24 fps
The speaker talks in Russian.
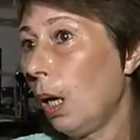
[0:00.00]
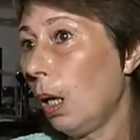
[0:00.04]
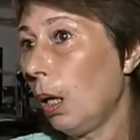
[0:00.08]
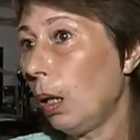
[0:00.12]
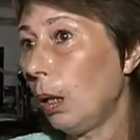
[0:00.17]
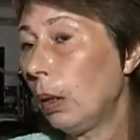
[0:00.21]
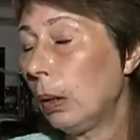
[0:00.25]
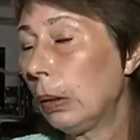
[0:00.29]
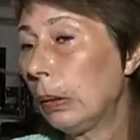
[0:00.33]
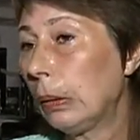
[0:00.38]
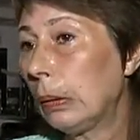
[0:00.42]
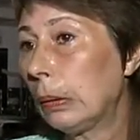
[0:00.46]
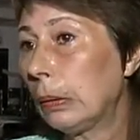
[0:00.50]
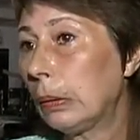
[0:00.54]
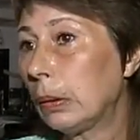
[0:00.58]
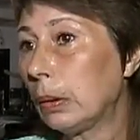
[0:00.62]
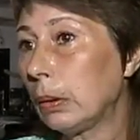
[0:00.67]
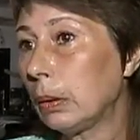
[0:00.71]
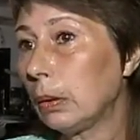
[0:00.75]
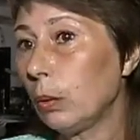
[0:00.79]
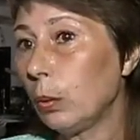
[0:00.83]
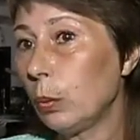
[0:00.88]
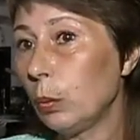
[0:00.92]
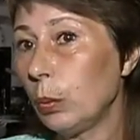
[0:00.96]

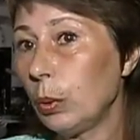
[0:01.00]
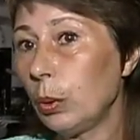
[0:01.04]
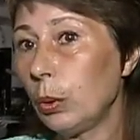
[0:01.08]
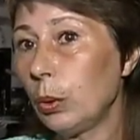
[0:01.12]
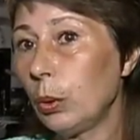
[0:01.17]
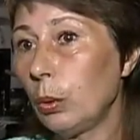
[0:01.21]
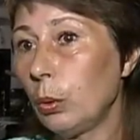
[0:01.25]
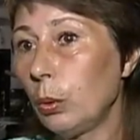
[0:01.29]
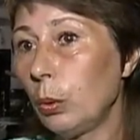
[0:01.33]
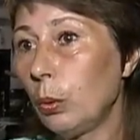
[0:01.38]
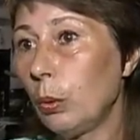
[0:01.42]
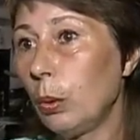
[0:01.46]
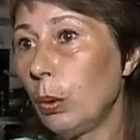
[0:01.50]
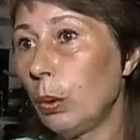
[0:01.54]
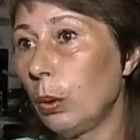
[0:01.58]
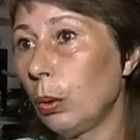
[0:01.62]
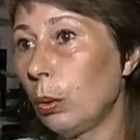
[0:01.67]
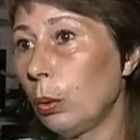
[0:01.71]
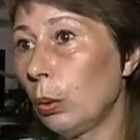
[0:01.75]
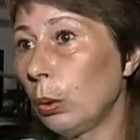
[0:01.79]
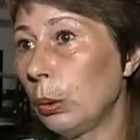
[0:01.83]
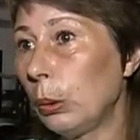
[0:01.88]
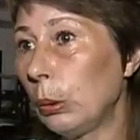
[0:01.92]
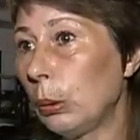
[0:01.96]
А
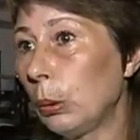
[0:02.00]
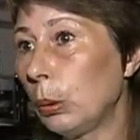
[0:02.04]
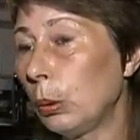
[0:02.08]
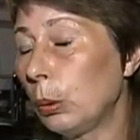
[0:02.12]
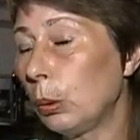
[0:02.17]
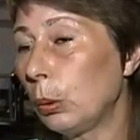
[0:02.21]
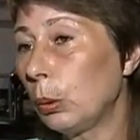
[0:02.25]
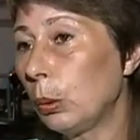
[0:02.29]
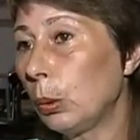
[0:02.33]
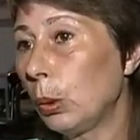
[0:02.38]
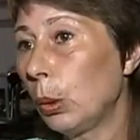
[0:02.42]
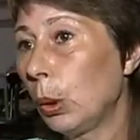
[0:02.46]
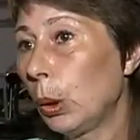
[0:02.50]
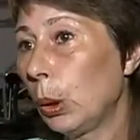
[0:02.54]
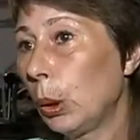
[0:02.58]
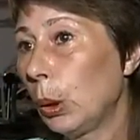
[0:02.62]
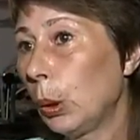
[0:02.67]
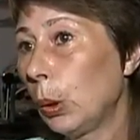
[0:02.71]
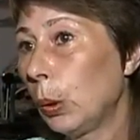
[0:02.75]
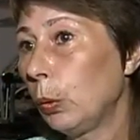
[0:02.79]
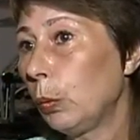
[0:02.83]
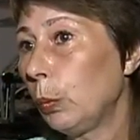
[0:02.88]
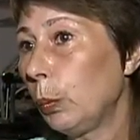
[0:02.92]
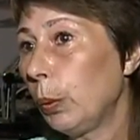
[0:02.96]
углерод
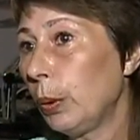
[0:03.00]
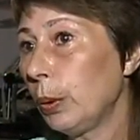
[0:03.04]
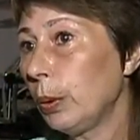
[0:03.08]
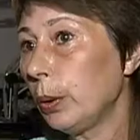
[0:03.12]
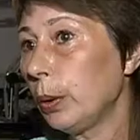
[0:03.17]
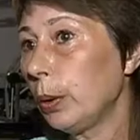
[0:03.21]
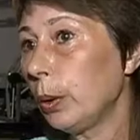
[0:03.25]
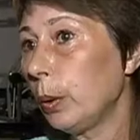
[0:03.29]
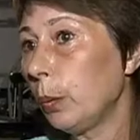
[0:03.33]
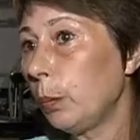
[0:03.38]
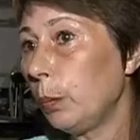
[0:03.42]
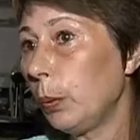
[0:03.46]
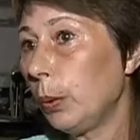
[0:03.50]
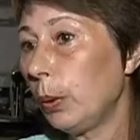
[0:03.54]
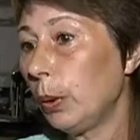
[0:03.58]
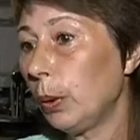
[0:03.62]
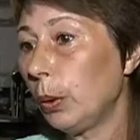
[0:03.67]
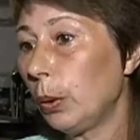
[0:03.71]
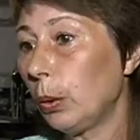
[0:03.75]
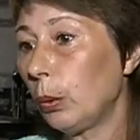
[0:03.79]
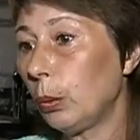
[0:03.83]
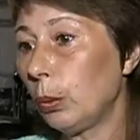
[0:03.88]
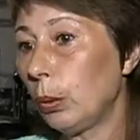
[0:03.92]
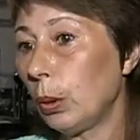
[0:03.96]
в
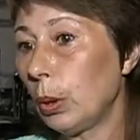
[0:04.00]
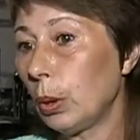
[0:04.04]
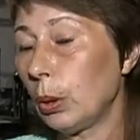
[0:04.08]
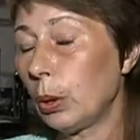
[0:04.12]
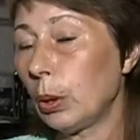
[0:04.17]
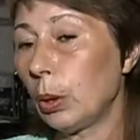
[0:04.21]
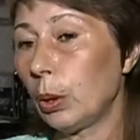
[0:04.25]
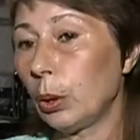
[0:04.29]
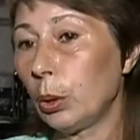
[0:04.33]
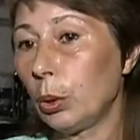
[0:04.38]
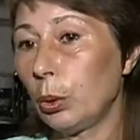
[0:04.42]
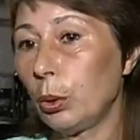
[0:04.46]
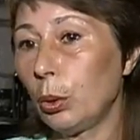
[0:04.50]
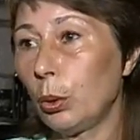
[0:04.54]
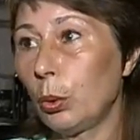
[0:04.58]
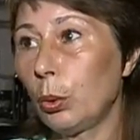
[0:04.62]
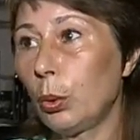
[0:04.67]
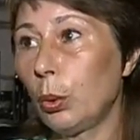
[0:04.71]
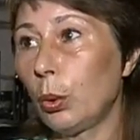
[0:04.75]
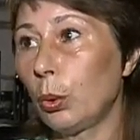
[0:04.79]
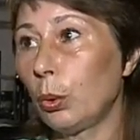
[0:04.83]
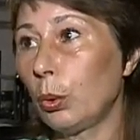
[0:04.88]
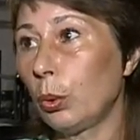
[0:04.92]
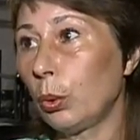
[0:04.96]
принципе, у нас каждый
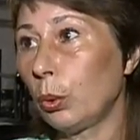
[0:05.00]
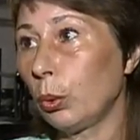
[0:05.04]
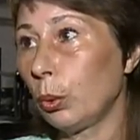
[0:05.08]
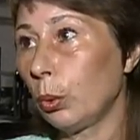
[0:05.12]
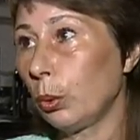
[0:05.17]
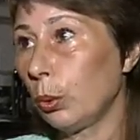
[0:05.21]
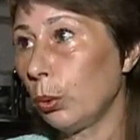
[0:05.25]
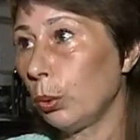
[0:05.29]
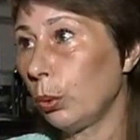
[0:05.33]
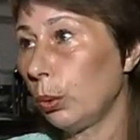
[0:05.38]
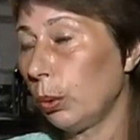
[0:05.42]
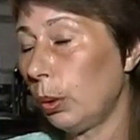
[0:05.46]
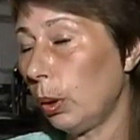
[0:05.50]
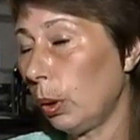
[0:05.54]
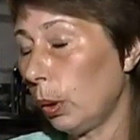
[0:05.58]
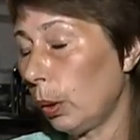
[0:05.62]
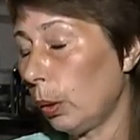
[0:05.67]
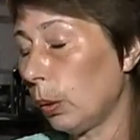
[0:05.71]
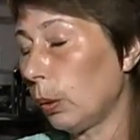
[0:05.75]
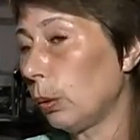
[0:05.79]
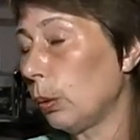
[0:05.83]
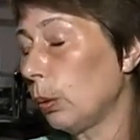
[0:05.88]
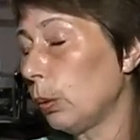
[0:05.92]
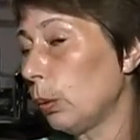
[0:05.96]
Дома, год...
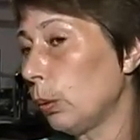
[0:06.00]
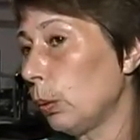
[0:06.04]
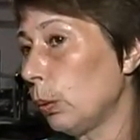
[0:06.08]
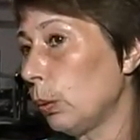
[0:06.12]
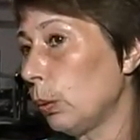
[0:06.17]
да,